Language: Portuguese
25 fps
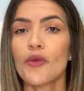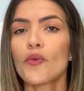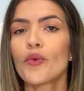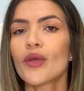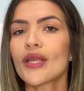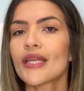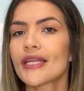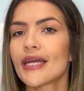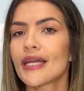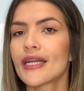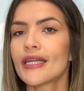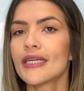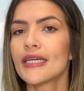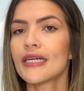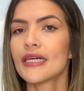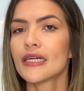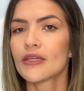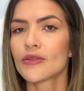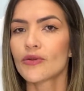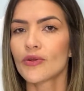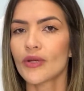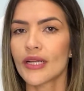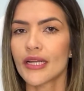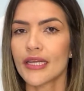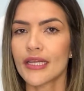um
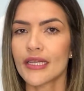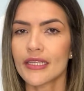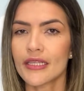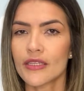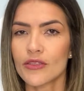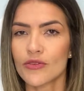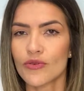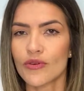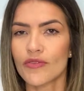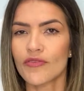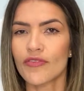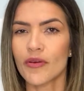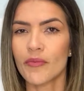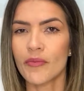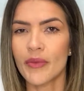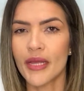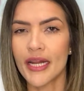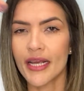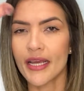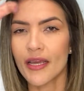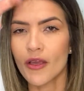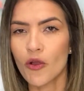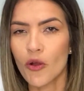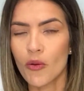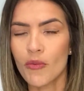italiano ali da sua
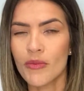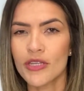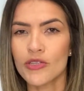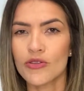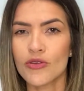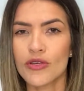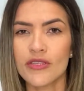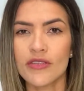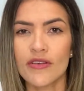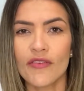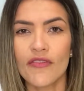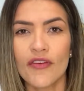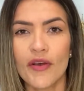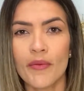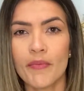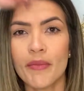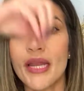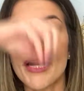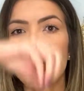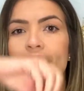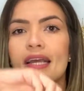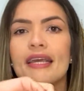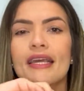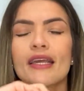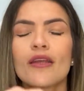família que começou essa
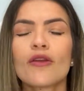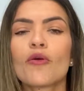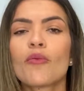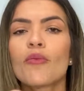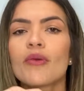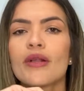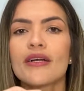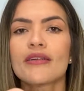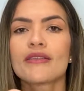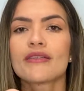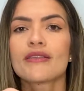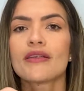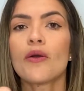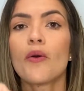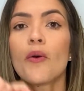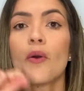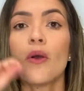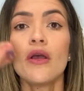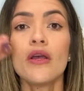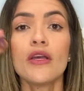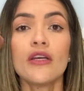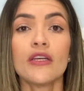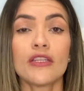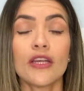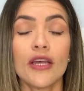família aqui no Brasil
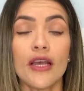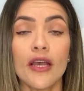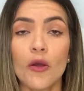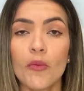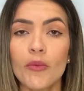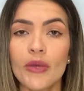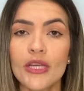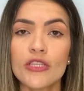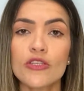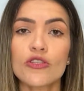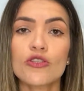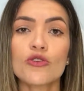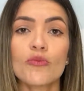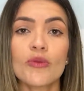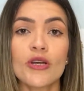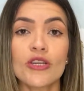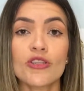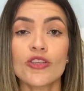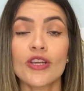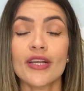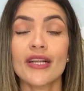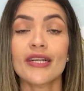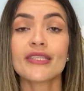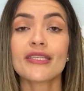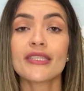realmente de uma
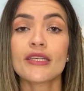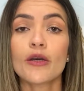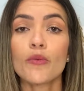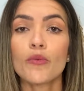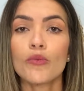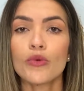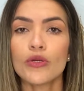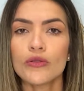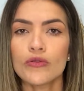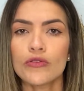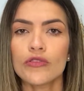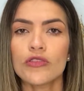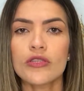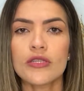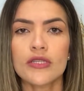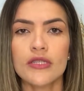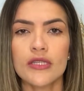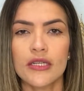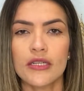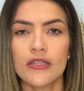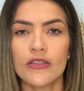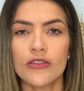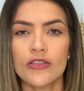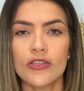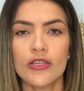geração muito
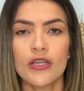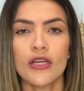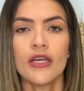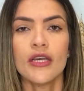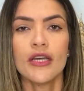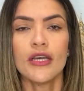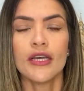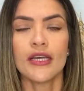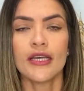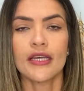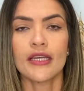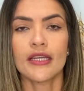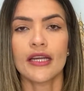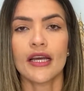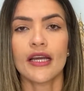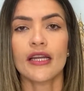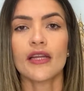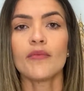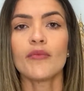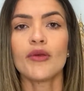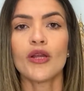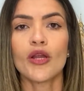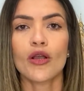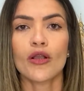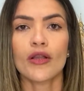distante. E nada
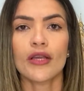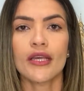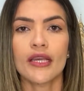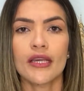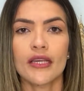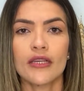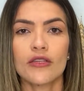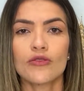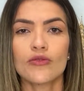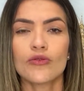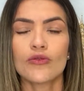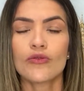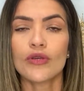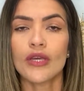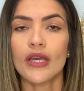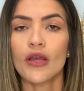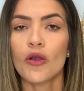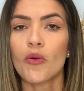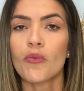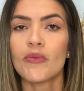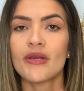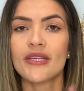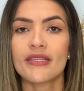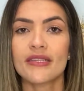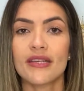melhor que isso do que
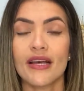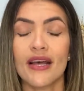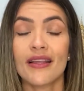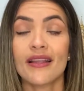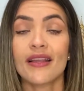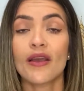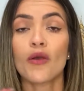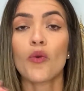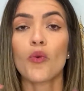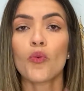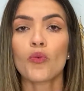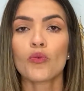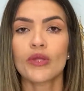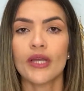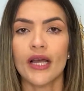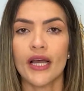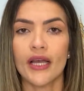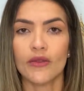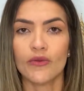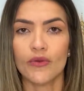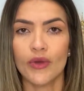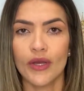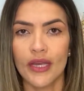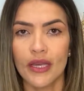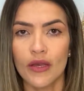começar a ter
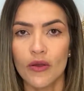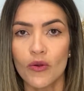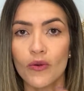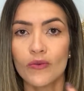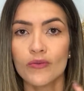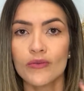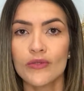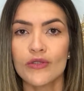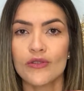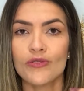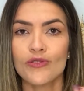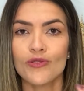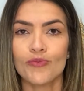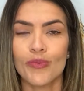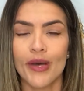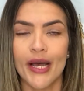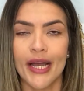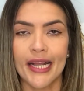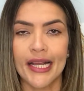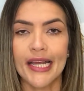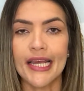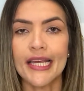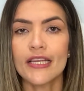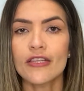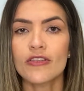contato aí com os seus
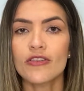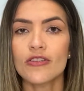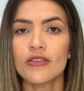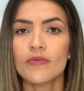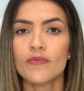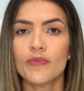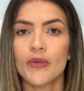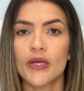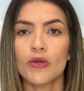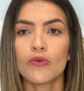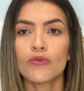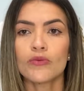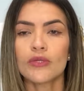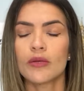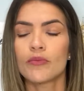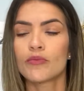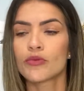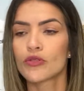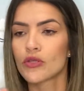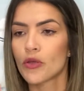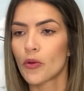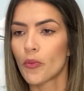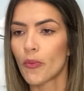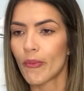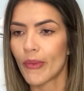parentes, pergunta para o
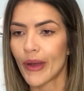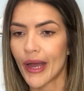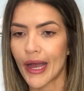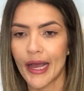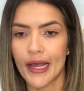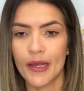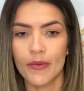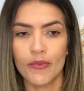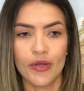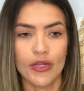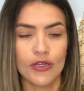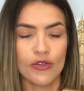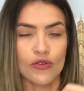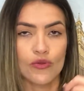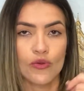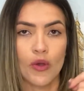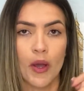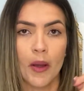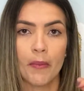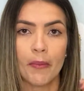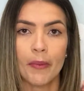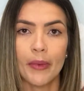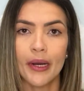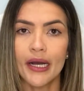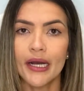seu pai, para sua
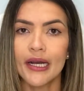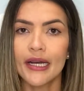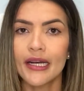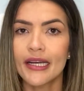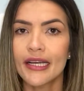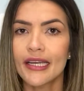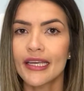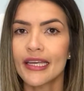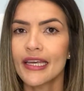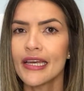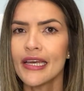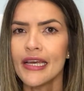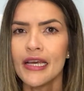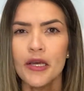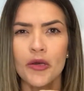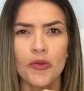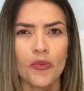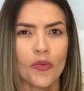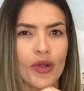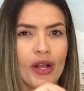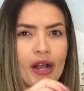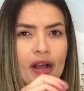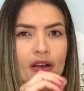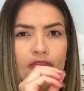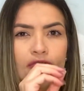mãe,
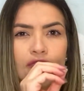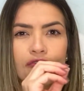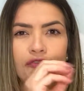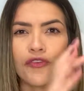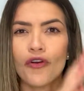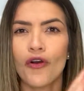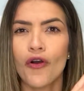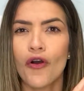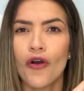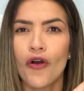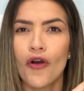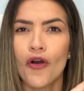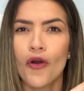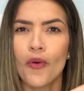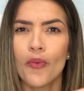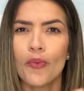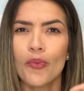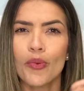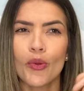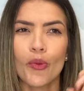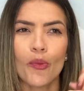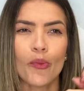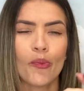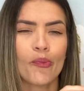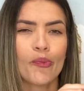para avó,
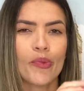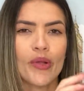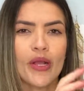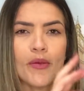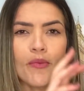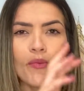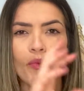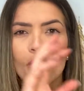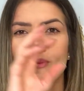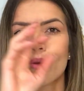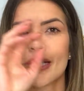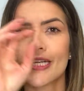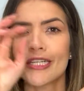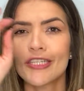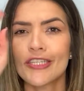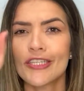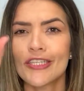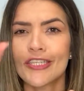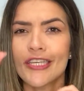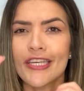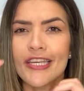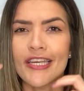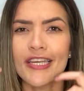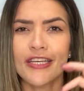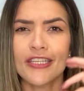para um primo, uma
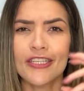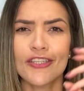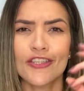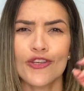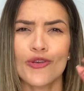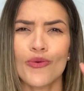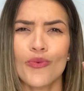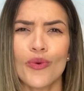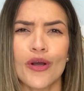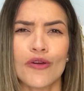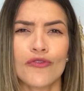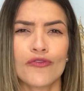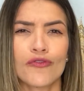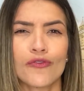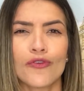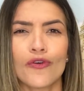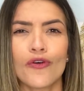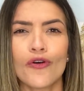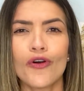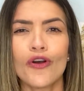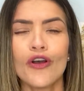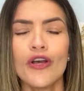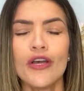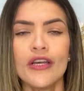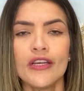tia, tio,
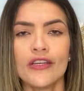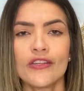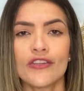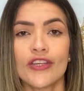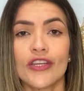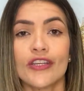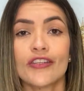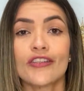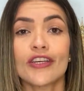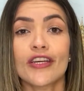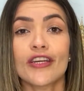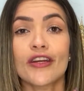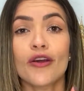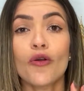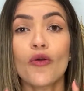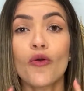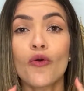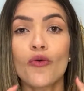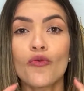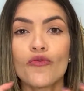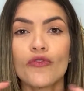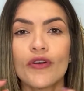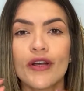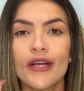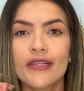avô. Gente, é na
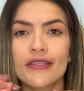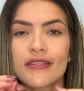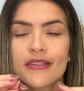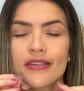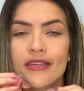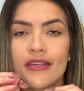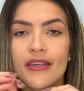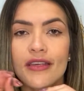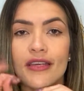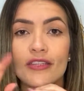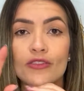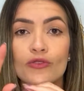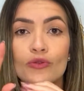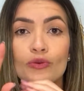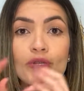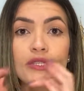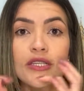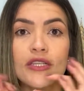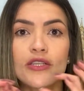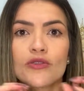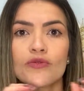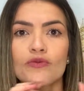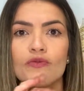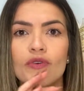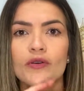conversa que as
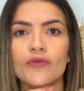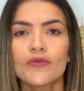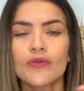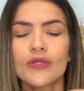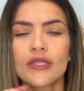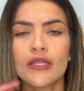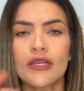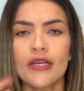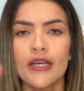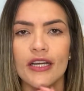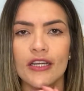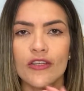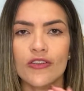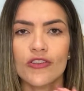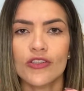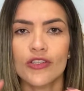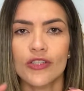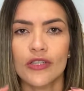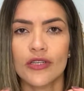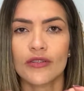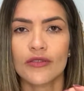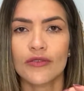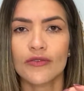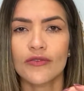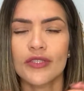coisas vão se
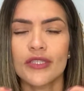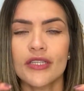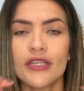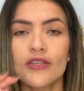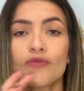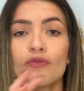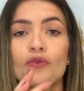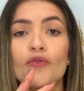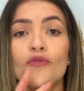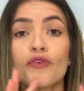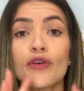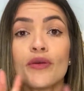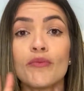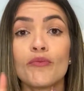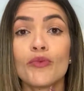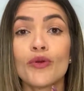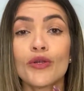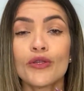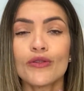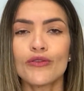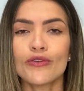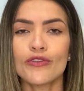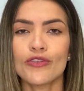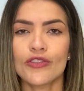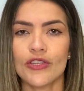encaixando. Vocês vão ver
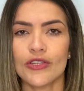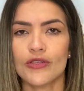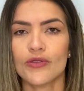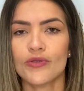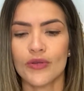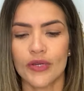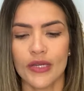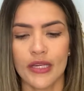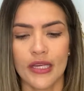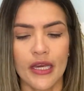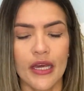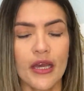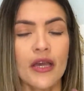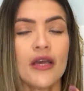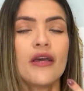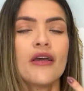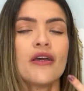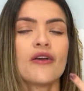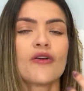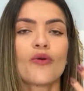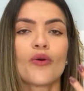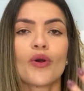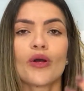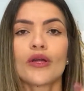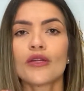muito disso aqui.
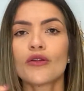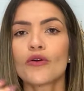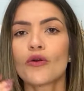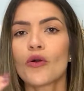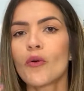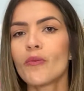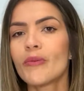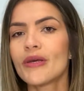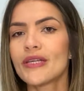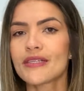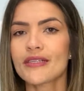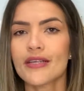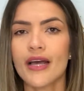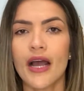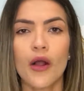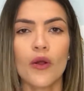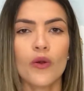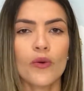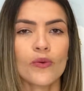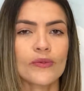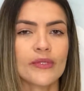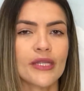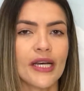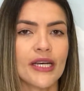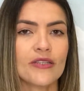Quando eu começar a
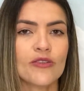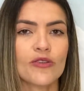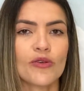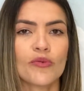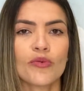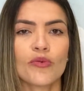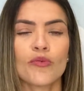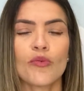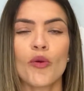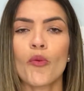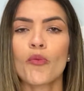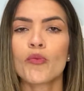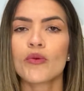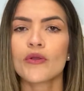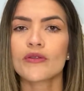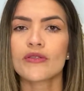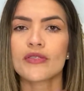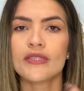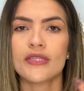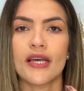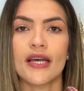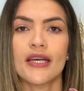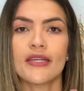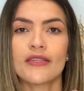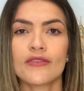contar sobre o meu
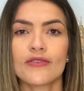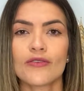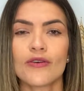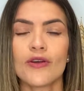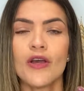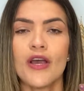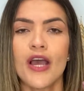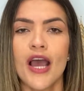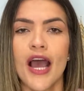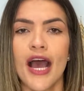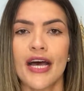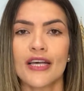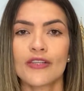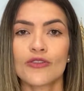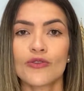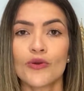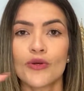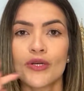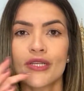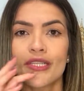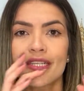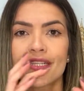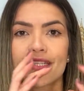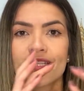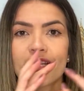processo, as
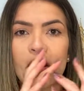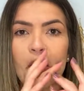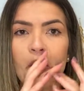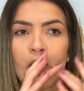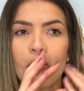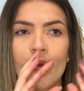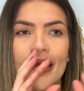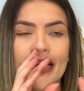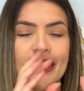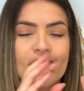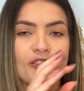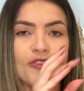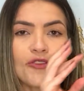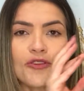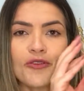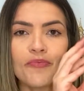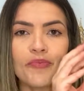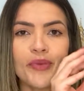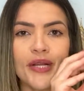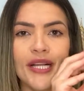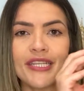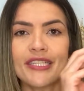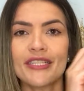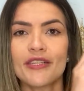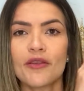coisas realmente
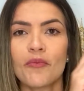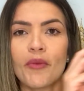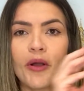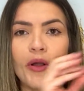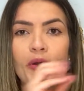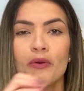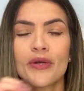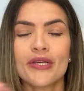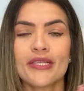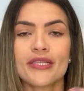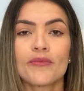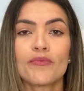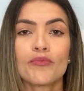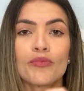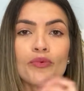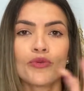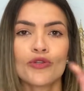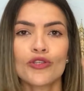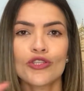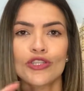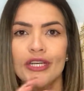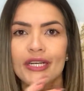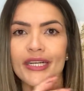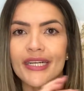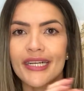parece que uma coisa
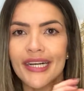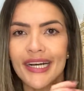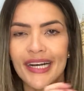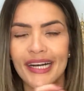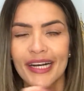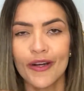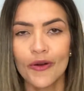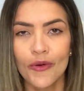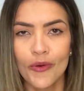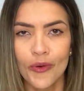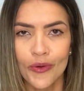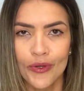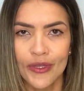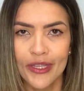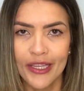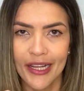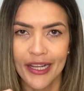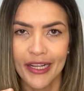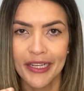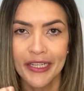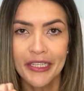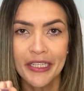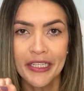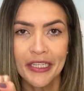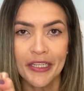puxa a
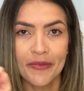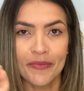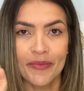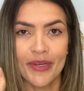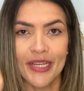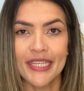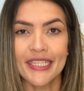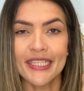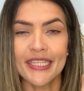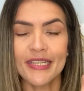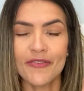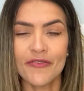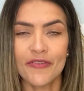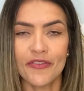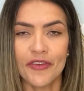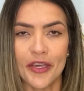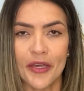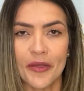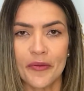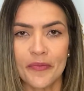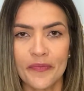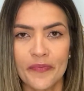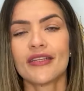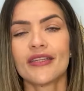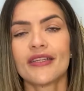outra. Mas
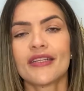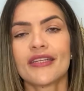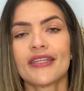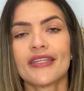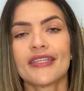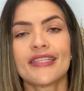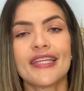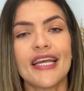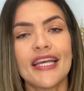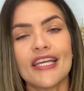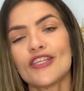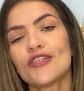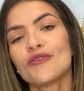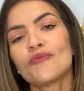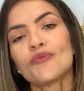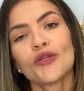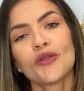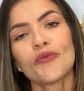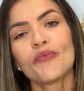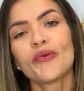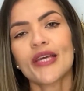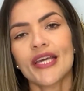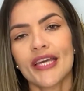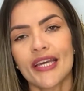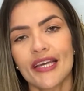enfim, desde muito
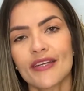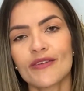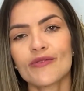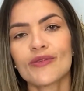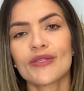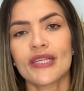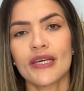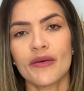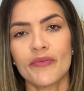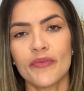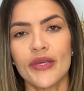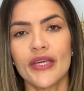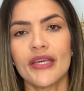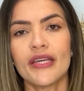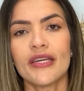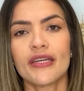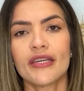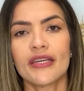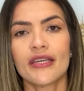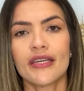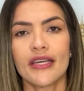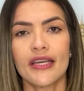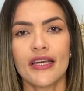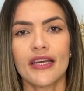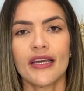pequeno eu sabia
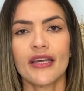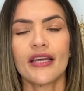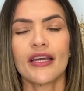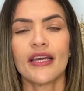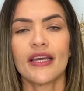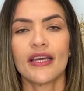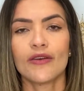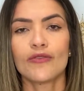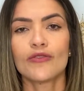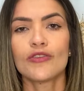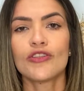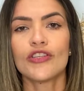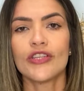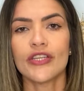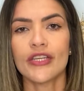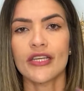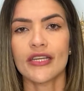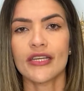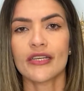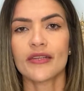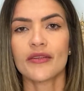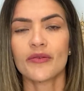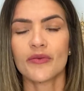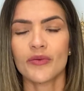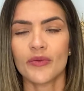que eu
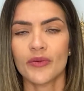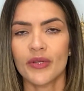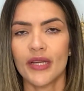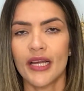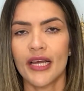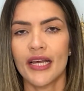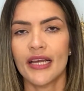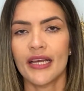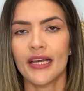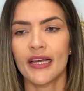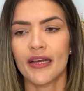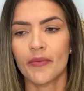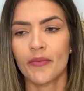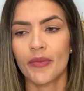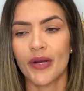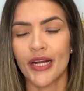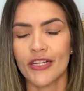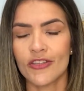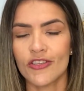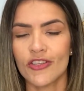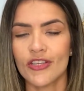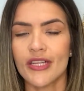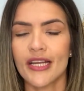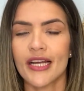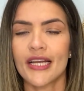tinha é,
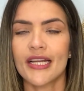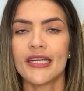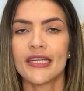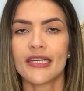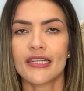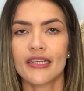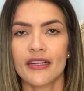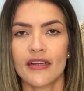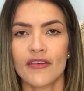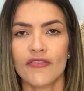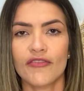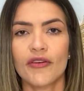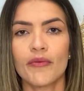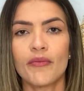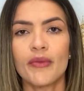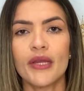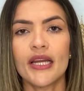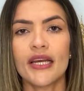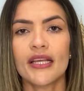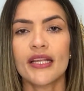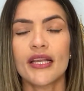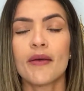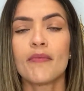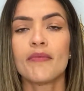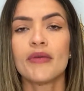parte italiana na família,
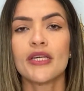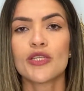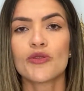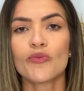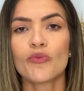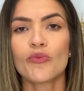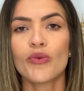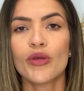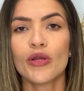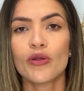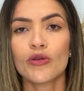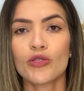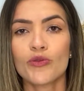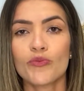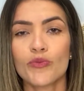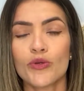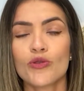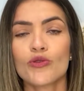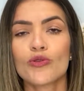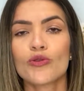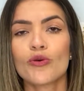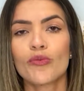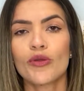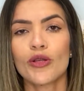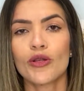até mesmo pelos meus
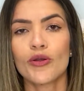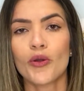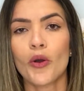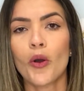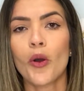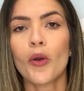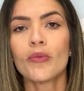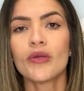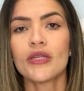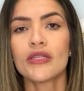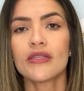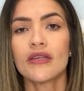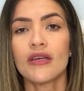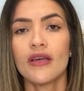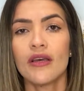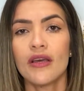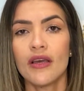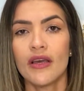sobrenomes.